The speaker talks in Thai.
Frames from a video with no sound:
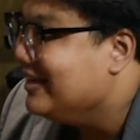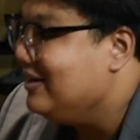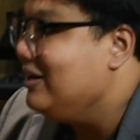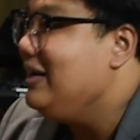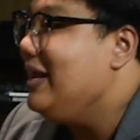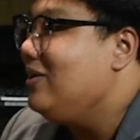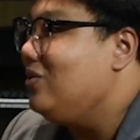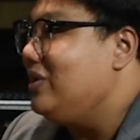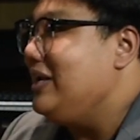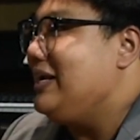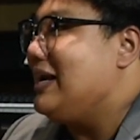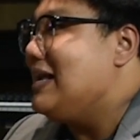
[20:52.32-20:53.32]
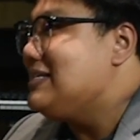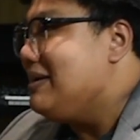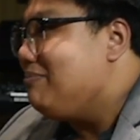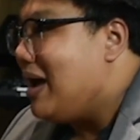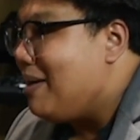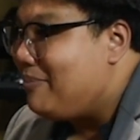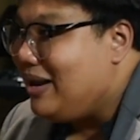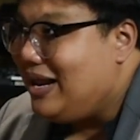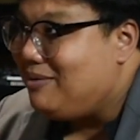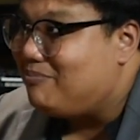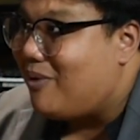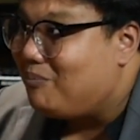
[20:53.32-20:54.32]
หรือเรียนดนตรีคลาสสิกมาไป
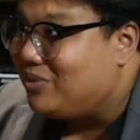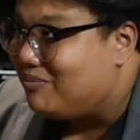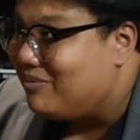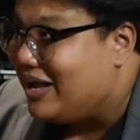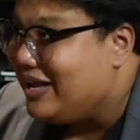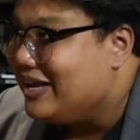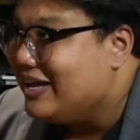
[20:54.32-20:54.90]
เล่นป๊อปทำไม